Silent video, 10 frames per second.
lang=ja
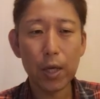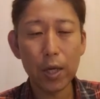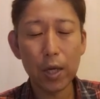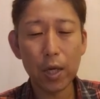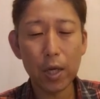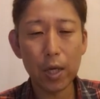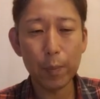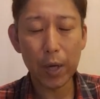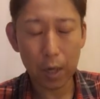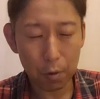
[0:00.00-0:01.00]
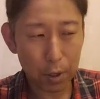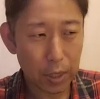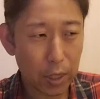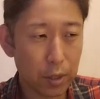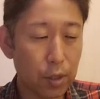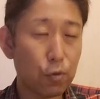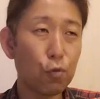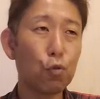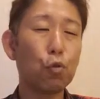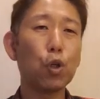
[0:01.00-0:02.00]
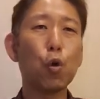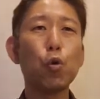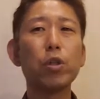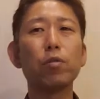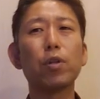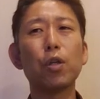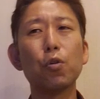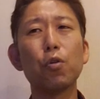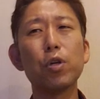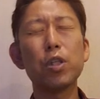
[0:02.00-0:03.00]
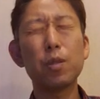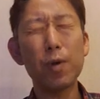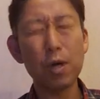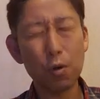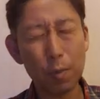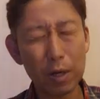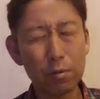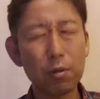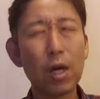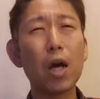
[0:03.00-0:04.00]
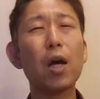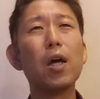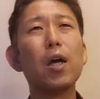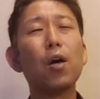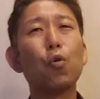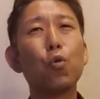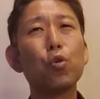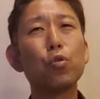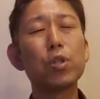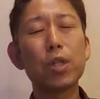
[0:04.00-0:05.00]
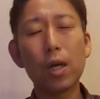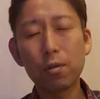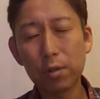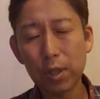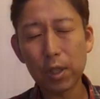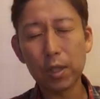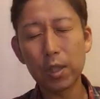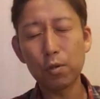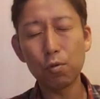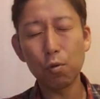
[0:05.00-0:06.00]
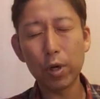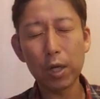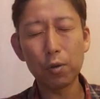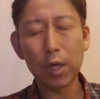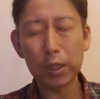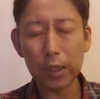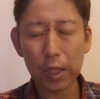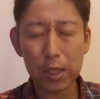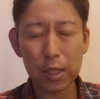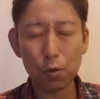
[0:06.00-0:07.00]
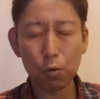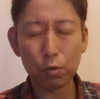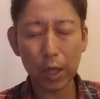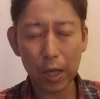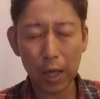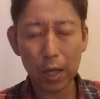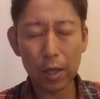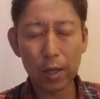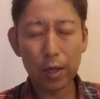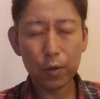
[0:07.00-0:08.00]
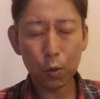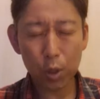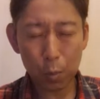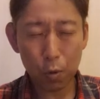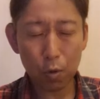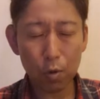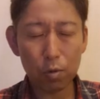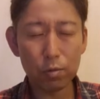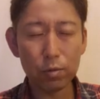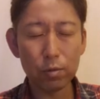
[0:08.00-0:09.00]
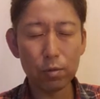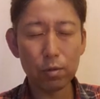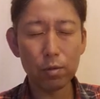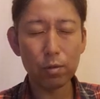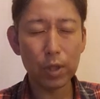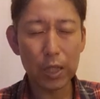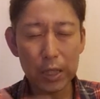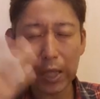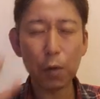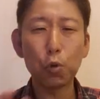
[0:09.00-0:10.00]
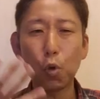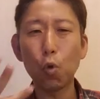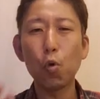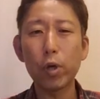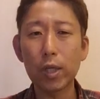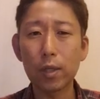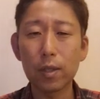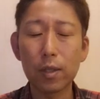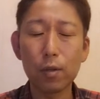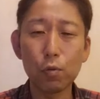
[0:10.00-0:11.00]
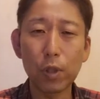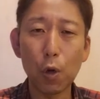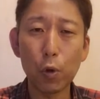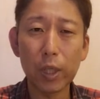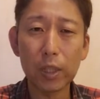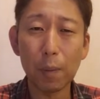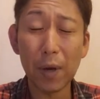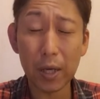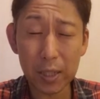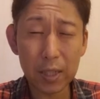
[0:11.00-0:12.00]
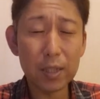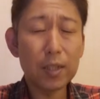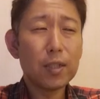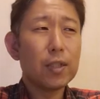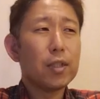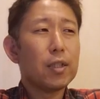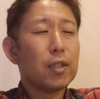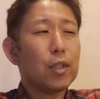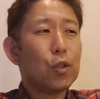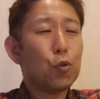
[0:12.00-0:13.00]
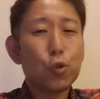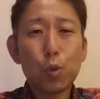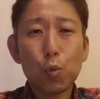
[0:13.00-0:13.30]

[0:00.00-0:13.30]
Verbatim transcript: えー、まあ、カラオケなんかでレッスンすることが多いんですけど一番困るのがこの近くにいるお部屋の方たちの歌がとても言いたいことの多い歌声だった場合、どう